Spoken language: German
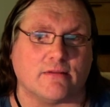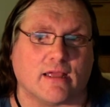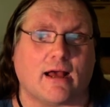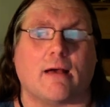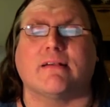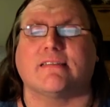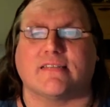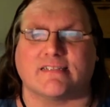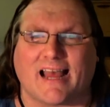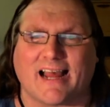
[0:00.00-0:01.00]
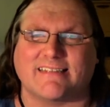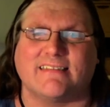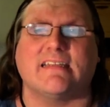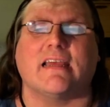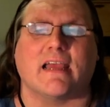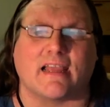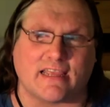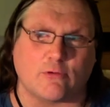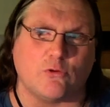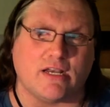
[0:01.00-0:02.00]
Ja, aber es ist das 18.
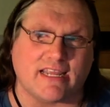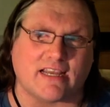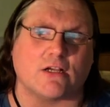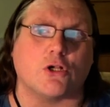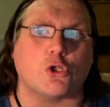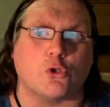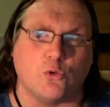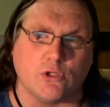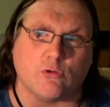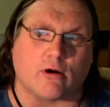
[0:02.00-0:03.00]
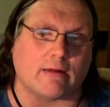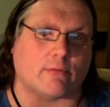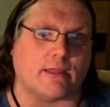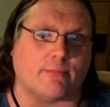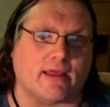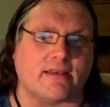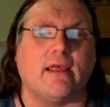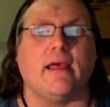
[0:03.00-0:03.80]
reguläre Studioalbum der Band.